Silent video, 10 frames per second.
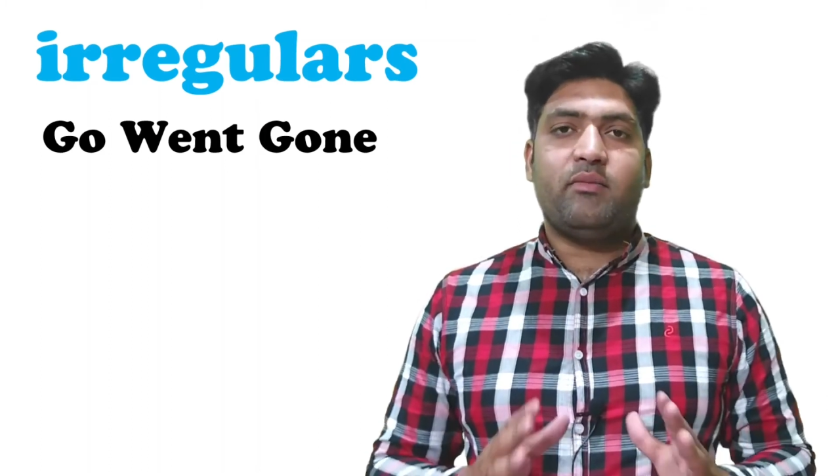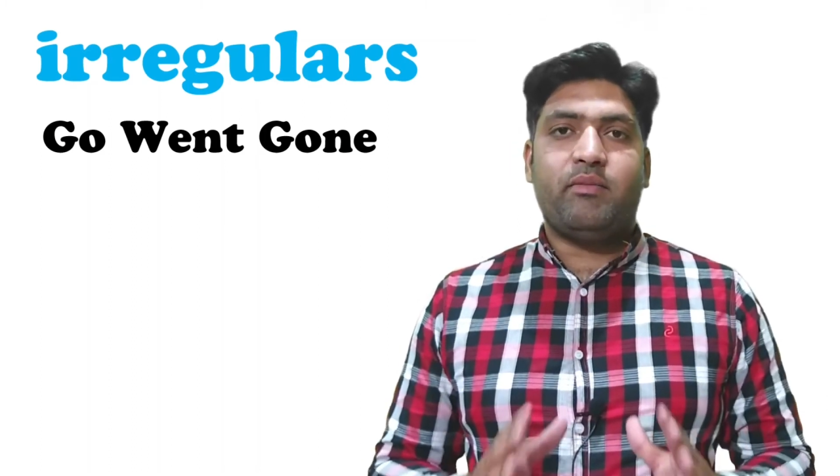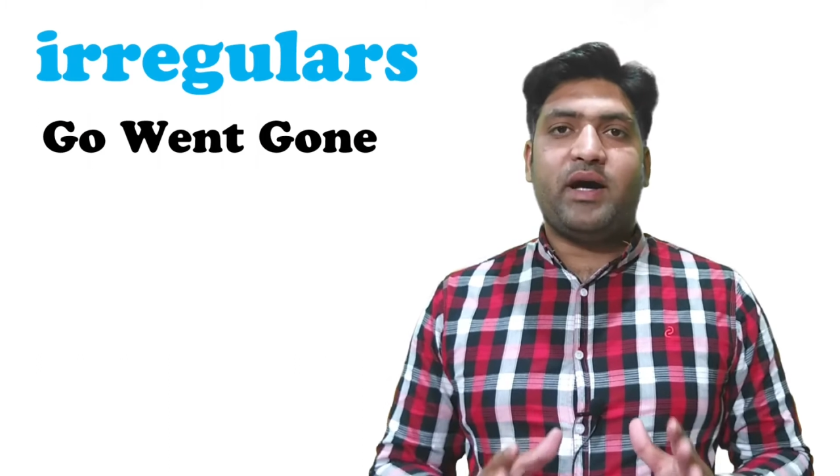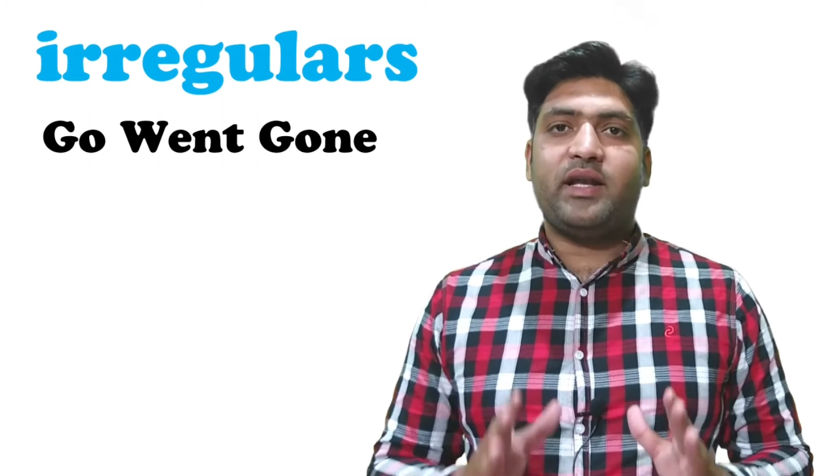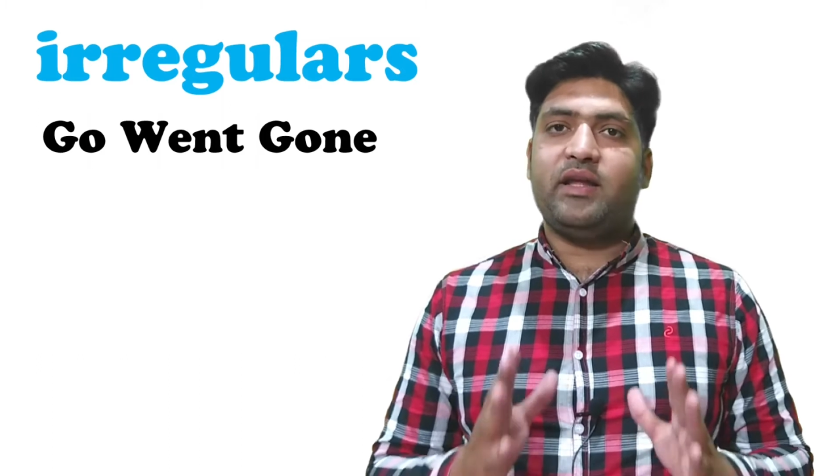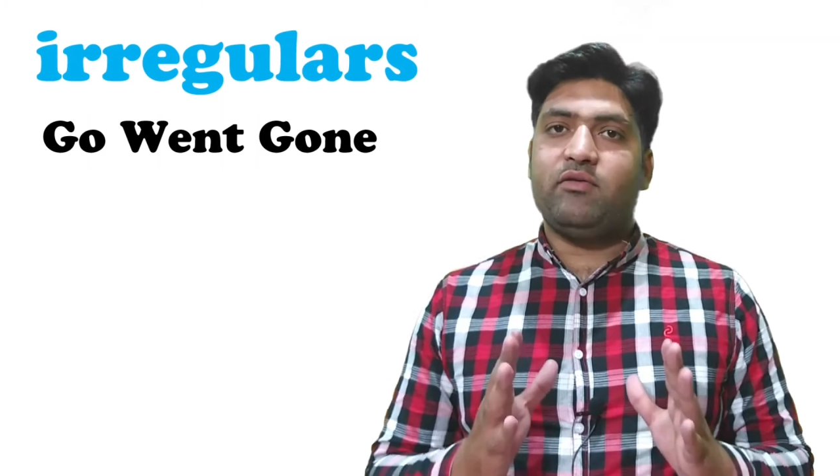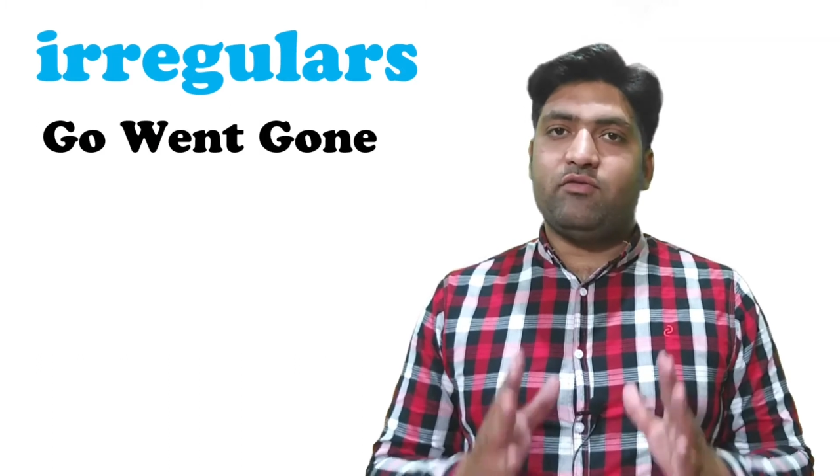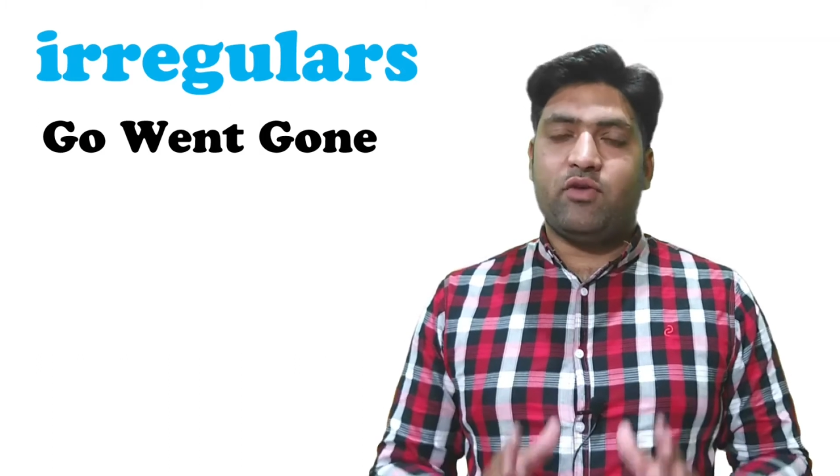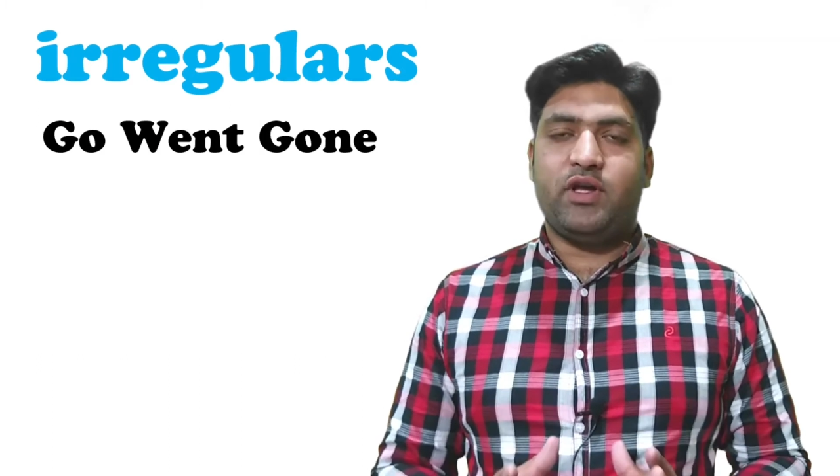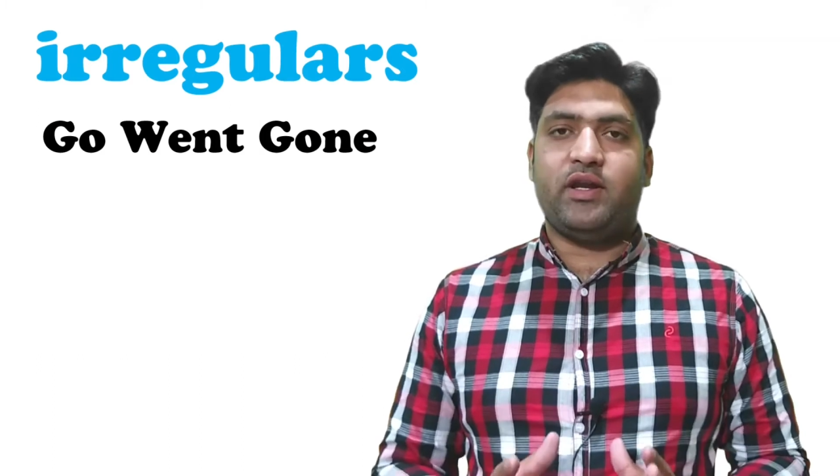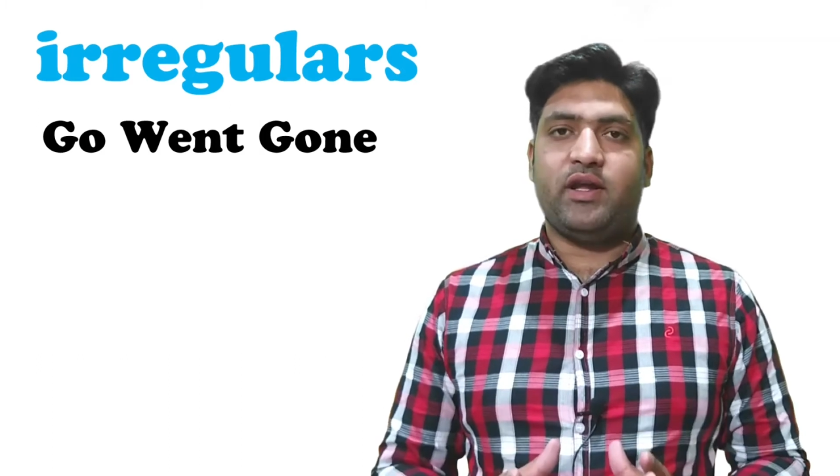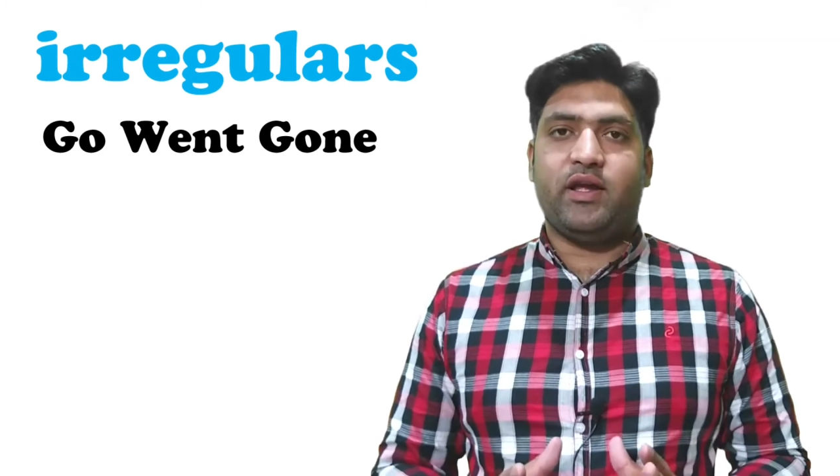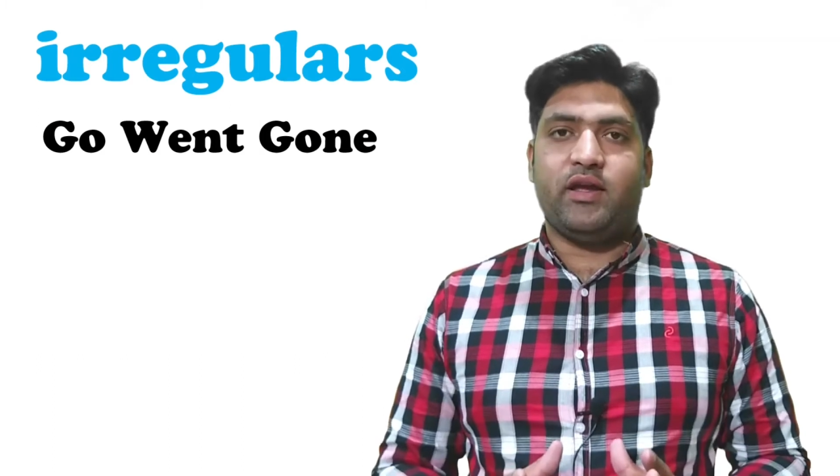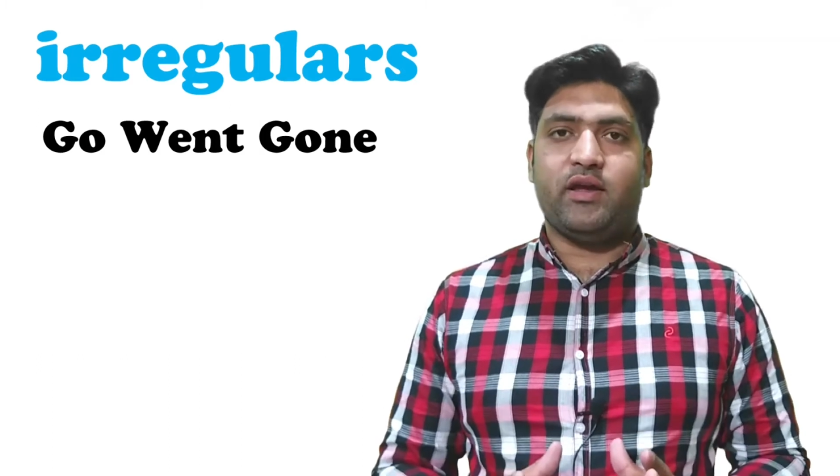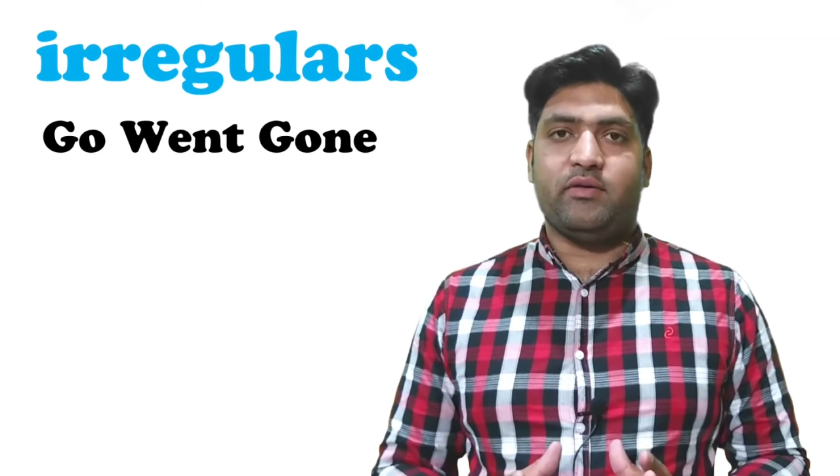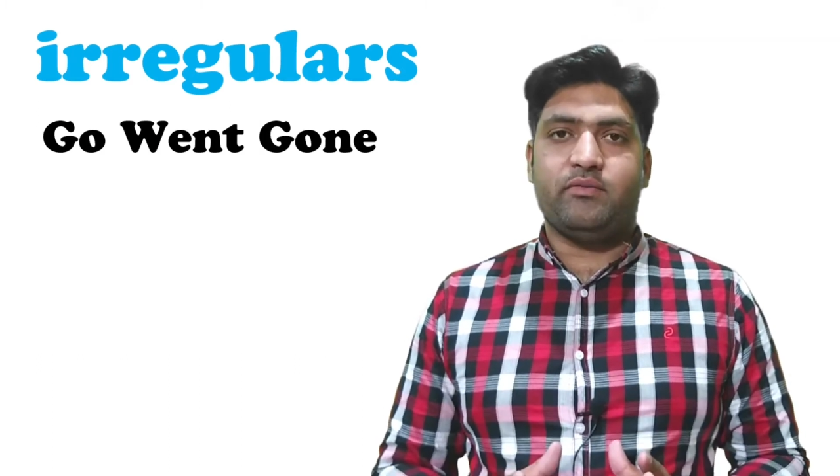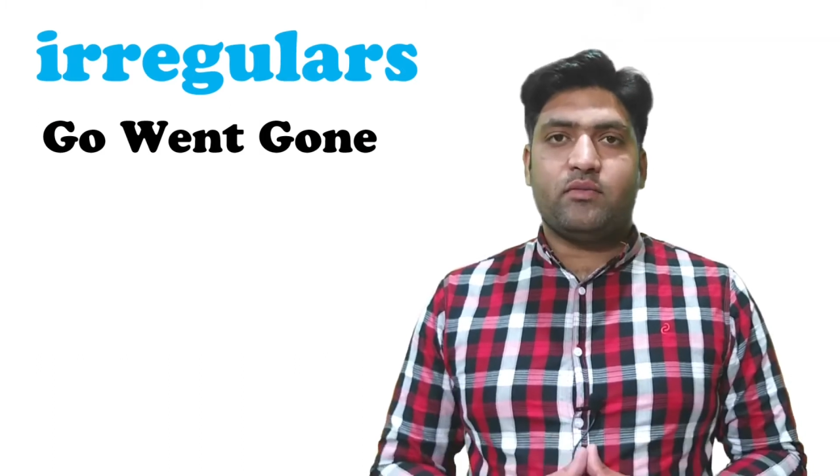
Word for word: मानी वही रहेंगे